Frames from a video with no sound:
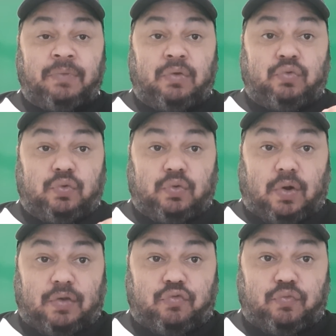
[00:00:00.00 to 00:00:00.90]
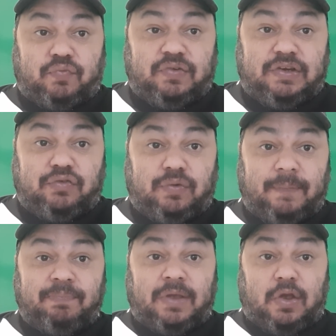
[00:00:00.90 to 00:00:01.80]
do nosso vídeo,
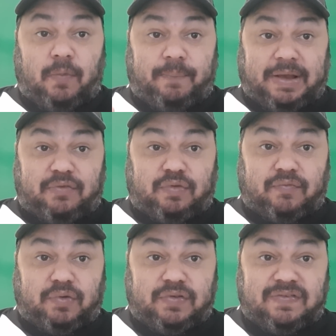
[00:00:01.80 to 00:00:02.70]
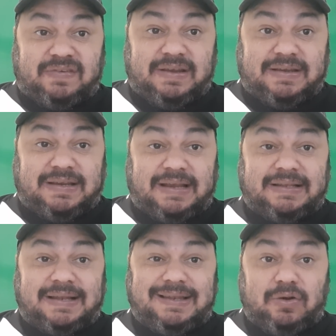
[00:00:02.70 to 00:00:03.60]
eu peço a você que
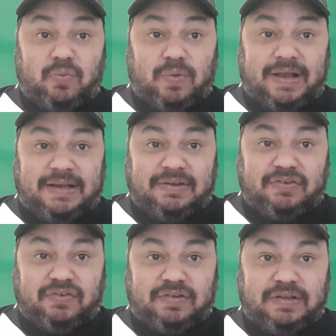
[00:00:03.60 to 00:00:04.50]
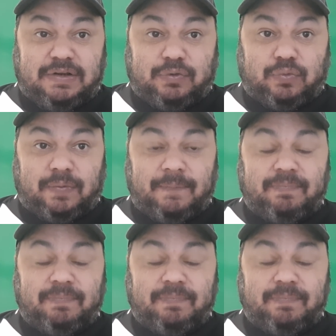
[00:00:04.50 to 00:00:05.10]
ainda não é inscrito